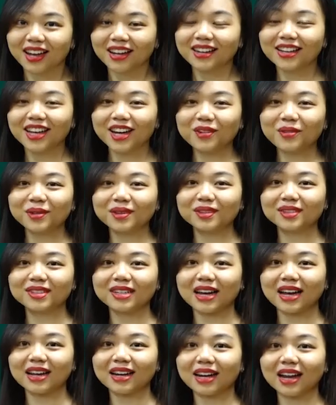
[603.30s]
Nghĩa của từ
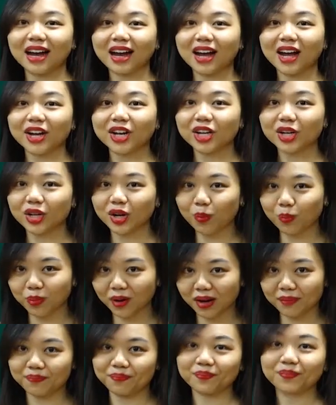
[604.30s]
này là độc
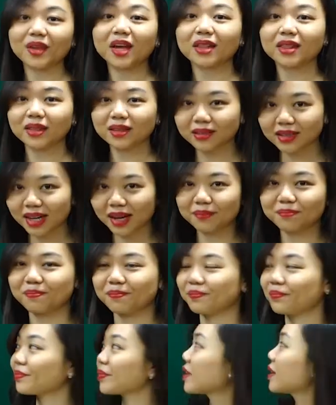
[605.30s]
lập, tự lập.
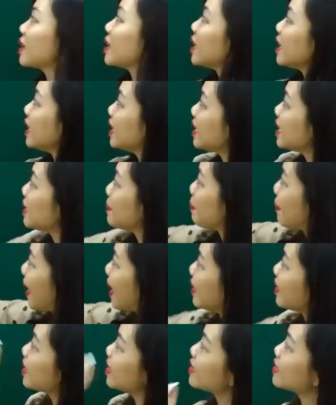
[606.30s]

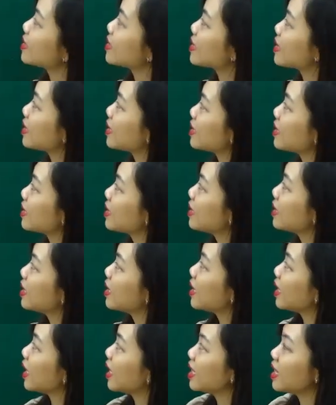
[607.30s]
Independent,
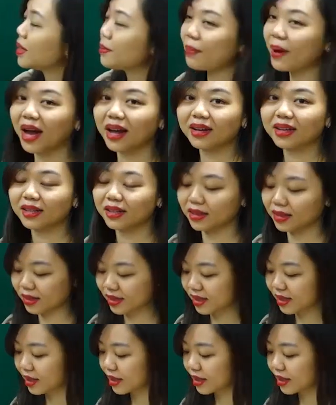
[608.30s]
independent.